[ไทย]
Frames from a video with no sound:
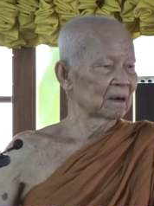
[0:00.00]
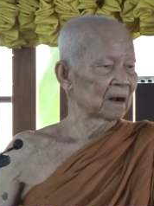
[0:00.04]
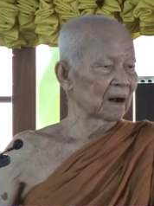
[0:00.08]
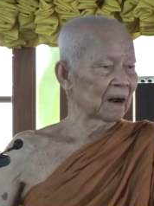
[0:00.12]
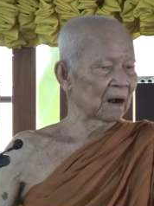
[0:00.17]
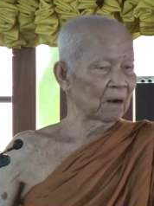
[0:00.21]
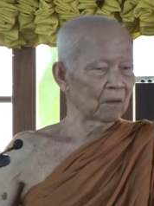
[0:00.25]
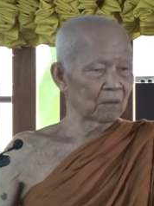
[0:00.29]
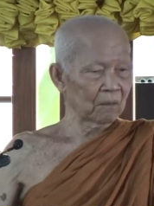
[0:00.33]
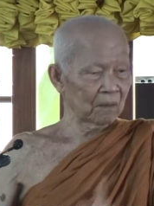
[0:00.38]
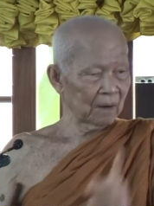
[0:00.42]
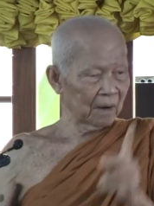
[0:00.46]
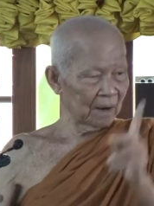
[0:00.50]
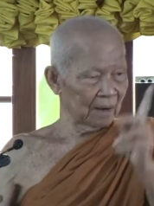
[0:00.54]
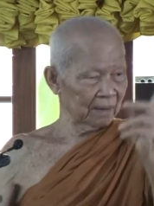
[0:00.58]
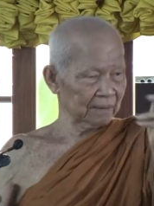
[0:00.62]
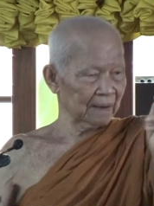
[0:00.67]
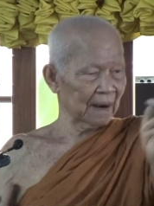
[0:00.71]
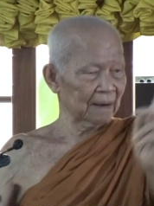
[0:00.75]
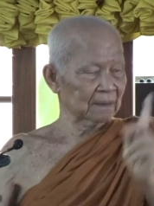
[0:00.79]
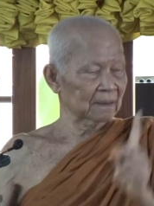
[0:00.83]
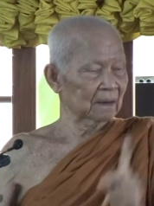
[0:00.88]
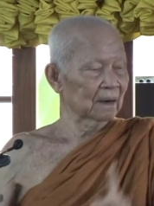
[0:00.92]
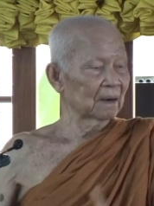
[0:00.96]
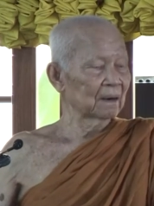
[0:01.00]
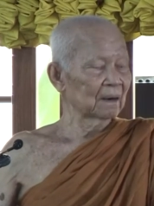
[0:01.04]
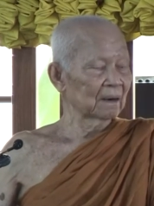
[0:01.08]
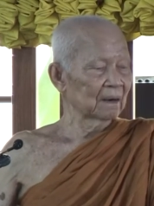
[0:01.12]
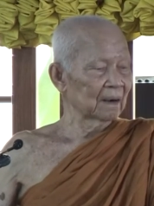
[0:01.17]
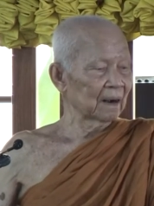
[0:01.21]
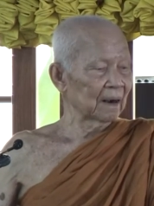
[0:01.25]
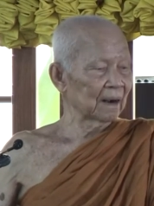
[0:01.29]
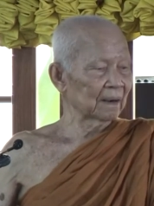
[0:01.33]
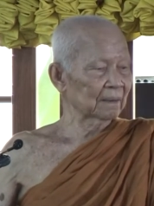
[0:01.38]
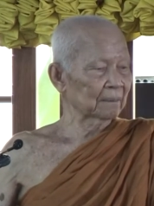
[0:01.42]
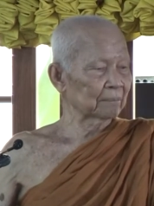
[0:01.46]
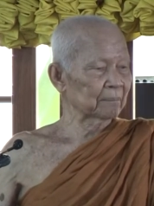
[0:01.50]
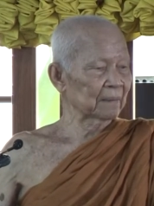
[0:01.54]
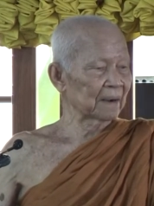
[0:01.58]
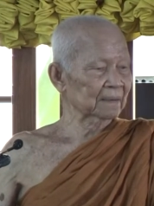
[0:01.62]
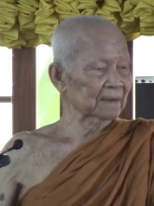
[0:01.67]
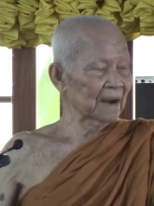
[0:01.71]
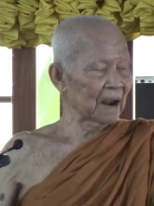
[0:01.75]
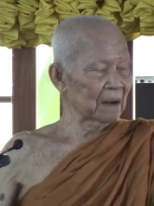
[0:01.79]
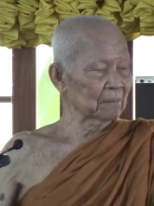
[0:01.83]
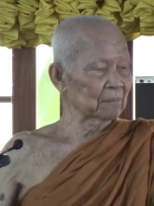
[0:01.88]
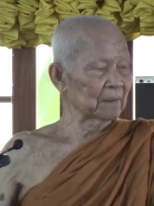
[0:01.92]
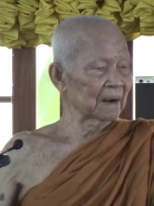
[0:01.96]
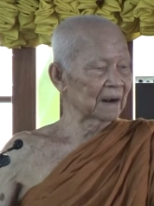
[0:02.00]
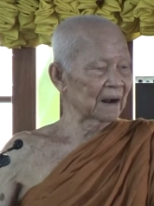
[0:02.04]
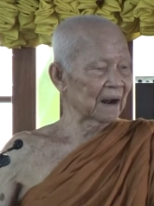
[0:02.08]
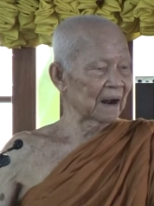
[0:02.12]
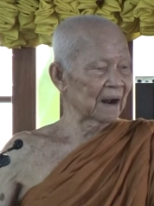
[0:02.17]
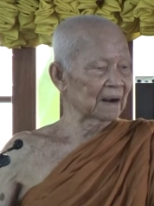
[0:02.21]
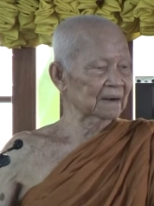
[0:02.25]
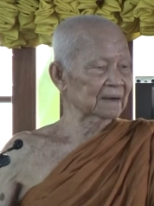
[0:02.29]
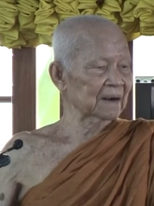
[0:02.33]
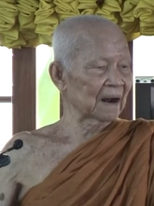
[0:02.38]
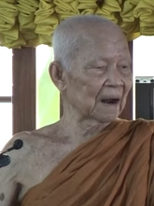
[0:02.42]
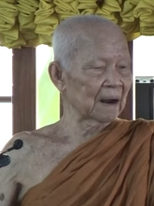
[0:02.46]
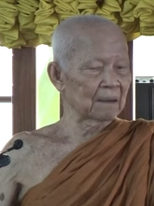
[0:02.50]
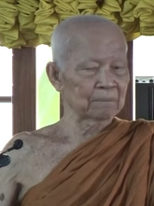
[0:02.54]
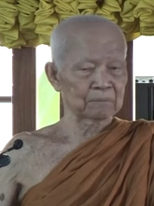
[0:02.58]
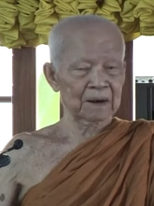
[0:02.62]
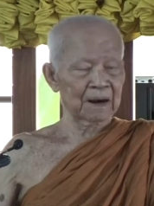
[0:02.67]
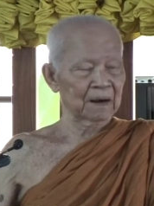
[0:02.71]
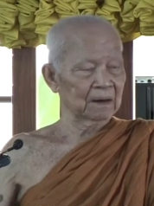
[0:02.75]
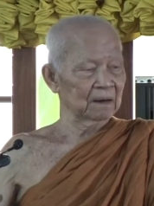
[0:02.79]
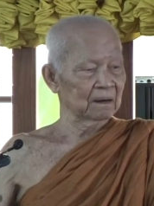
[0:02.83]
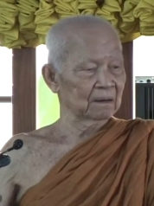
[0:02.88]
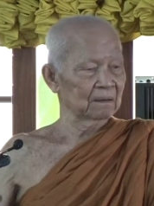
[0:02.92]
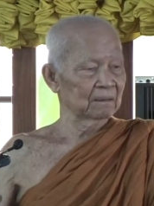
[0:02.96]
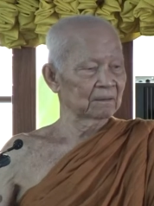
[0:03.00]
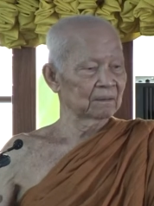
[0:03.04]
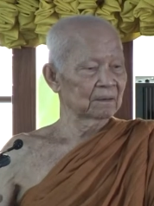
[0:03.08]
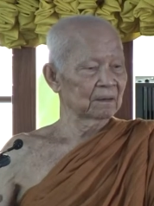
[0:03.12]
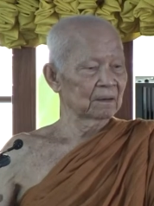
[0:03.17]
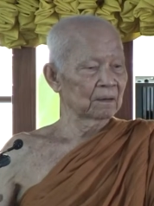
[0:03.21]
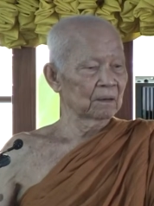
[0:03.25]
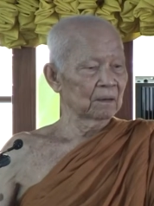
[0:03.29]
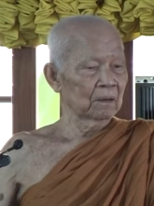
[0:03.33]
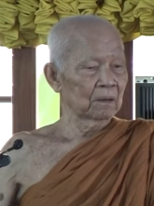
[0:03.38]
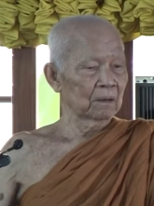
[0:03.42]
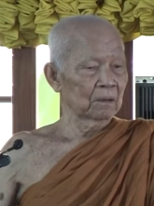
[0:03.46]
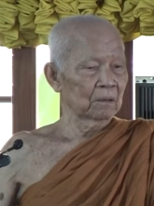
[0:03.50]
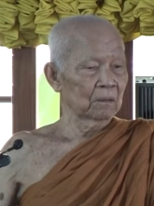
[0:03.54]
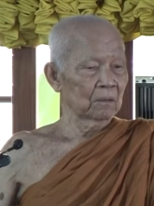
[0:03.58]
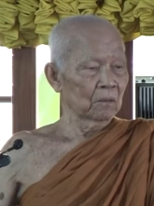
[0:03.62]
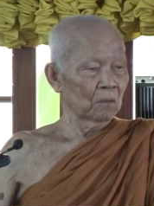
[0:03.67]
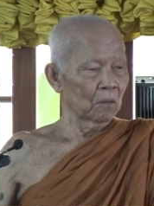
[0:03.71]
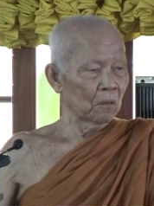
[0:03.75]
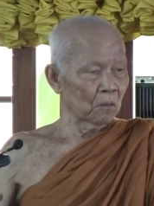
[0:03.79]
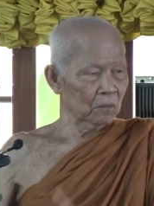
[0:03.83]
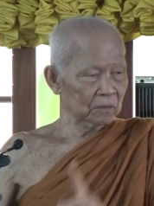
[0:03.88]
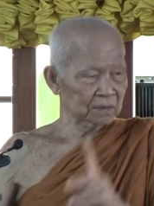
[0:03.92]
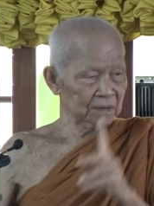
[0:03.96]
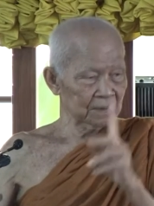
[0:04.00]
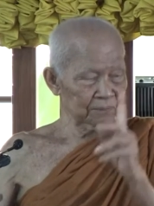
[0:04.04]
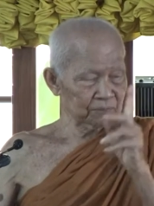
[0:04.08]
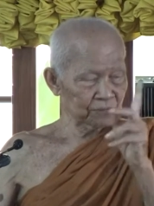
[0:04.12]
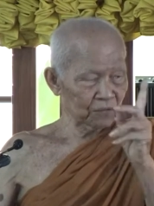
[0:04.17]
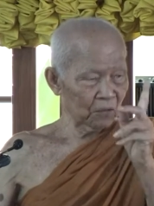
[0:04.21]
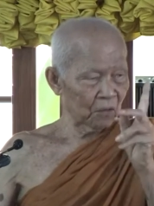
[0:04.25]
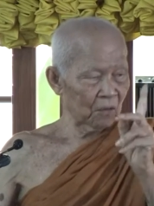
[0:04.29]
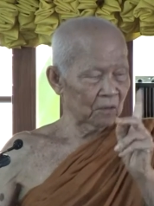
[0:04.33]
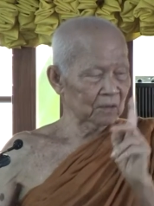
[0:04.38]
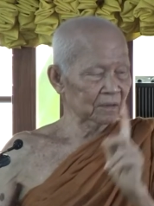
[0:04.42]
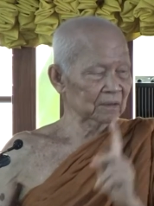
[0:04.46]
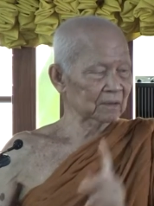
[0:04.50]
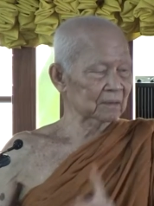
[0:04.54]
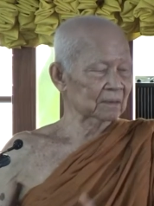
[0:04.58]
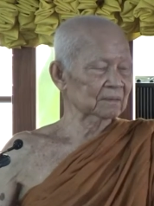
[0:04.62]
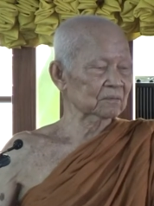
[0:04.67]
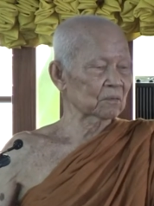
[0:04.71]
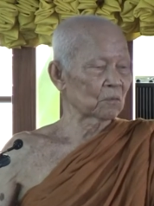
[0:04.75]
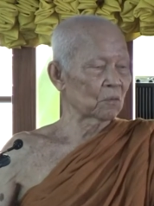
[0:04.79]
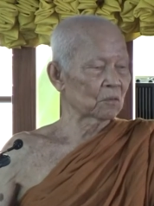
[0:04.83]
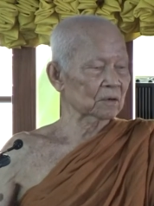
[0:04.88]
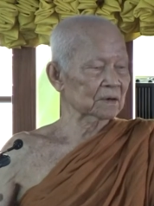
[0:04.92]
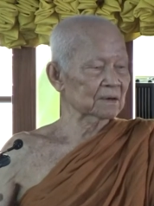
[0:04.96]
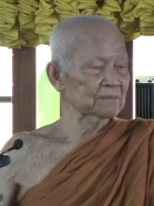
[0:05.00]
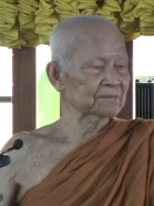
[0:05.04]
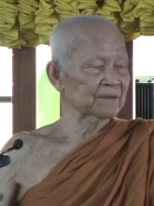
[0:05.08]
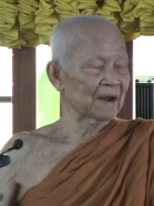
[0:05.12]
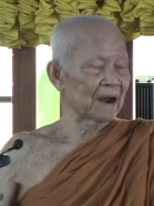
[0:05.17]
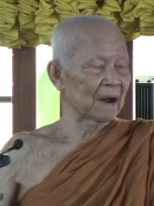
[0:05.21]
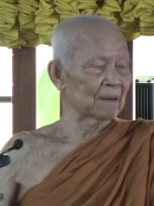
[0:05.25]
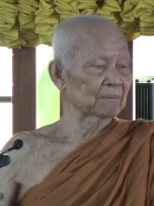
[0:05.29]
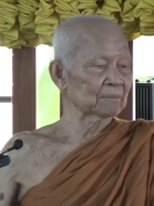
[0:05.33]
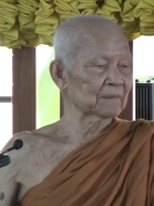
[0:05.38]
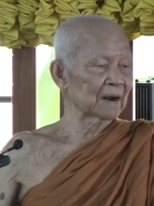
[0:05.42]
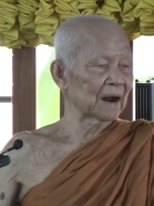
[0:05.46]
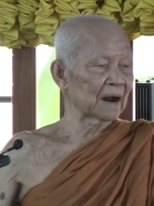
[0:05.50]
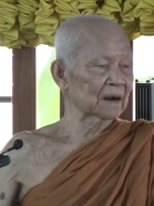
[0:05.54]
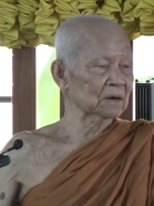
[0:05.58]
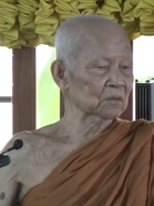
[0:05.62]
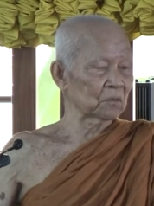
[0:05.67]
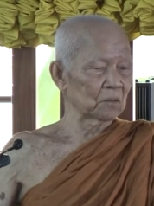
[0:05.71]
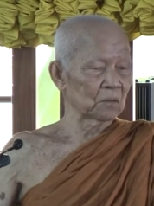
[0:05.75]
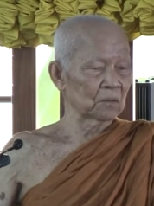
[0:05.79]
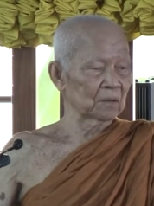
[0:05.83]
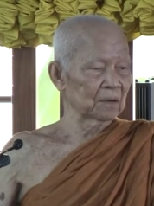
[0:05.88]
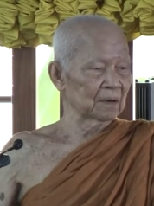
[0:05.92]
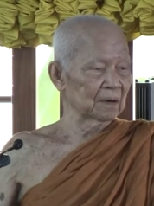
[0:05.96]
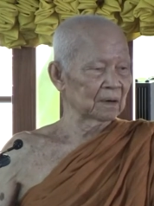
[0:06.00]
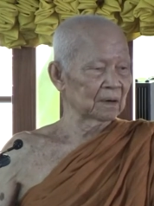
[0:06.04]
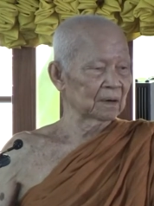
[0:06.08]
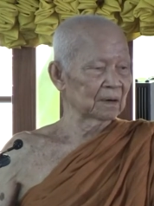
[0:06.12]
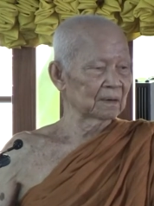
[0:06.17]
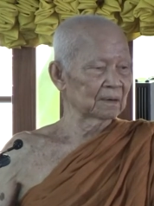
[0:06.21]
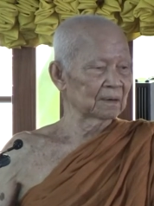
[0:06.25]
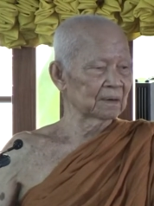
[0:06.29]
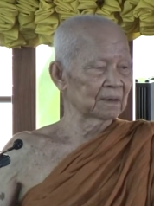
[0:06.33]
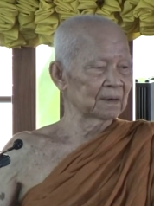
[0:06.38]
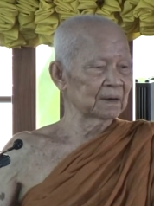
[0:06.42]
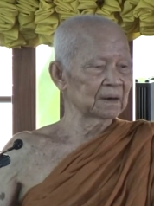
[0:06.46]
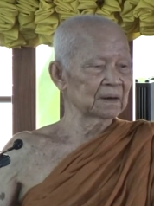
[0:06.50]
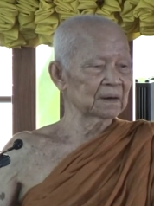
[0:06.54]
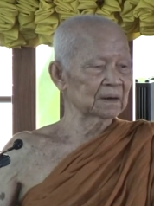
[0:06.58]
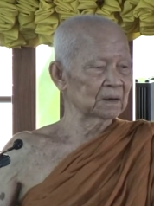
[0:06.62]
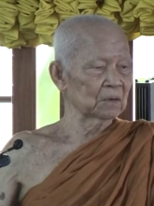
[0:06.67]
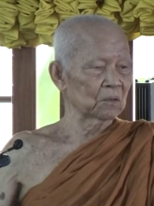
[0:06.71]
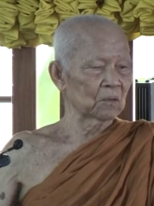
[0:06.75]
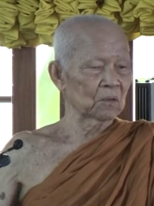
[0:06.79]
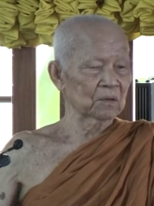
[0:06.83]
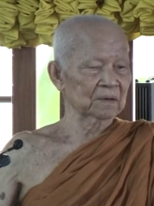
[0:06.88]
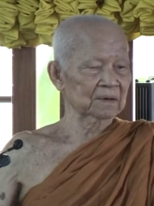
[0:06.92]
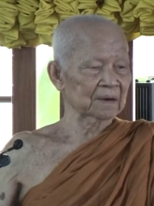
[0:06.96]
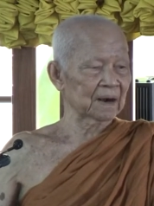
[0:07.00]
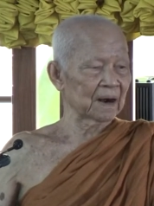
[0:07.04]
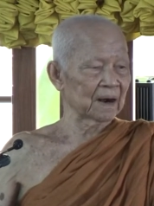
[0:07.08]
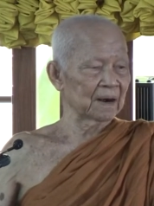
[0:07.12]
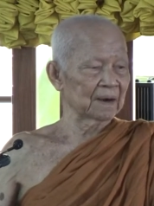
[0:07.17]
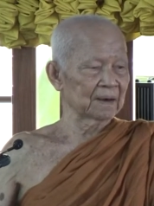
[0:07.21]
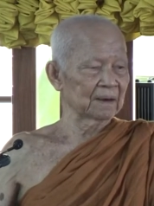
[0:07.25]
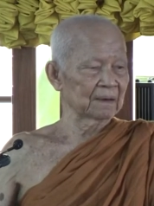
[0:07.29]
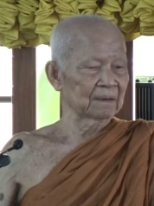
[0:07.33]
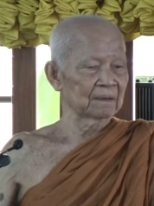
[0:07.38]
เอาให้ตัดให้ตั้งปัญหาถามกัน62 63ล้านคน นี่คือคนไทย